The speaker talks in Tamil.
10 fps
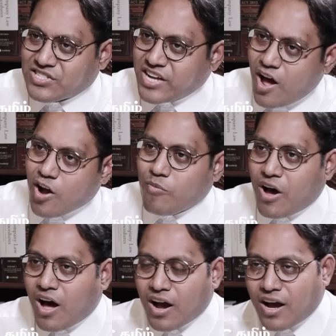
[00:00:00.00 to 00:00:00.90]
ஸ்டே
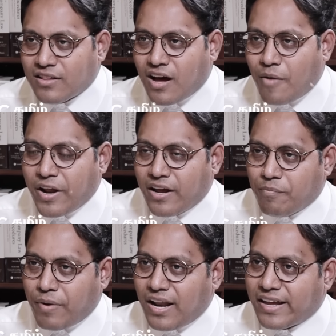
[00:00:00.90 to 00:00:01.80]
ஆகுமா ஆகாதா
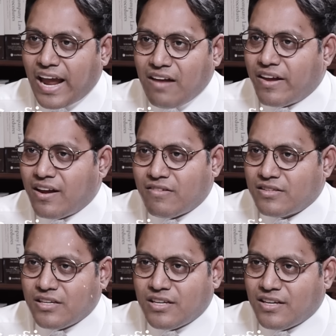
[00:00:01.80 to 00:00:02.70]
அப்படிங்கிற பல கேள்விகள்
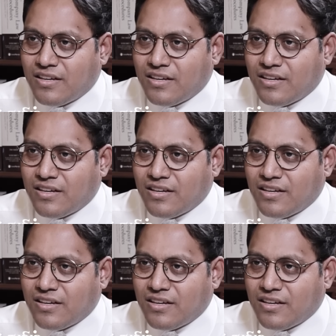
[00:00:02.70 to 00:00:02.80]
வந்து